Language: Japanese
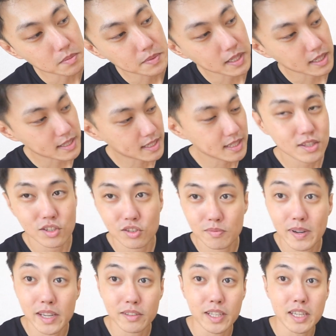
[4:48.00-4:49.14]
VP83 っていう
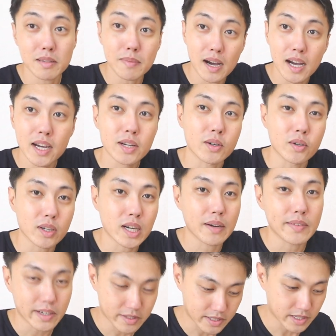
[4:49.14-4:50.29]
マイクで今この
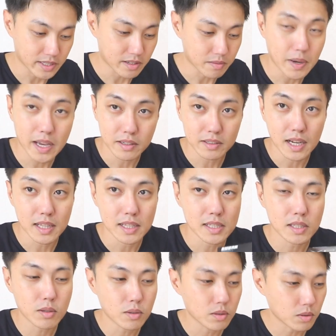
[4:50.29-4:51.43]
カメラにつけてるマイクなんです
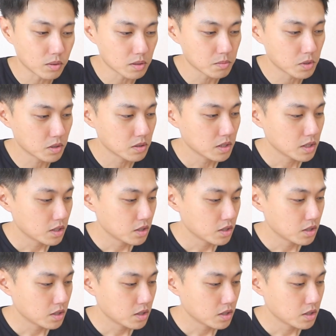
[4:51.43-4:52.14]
けどこれも